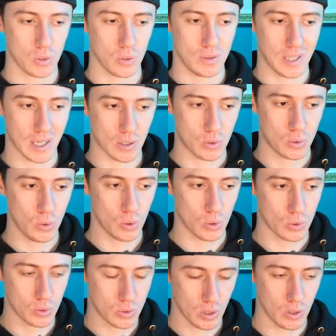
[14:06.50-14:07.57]
que d'un coup le
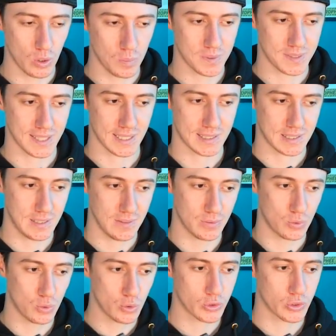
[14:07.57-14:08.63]
Google Home s'active tout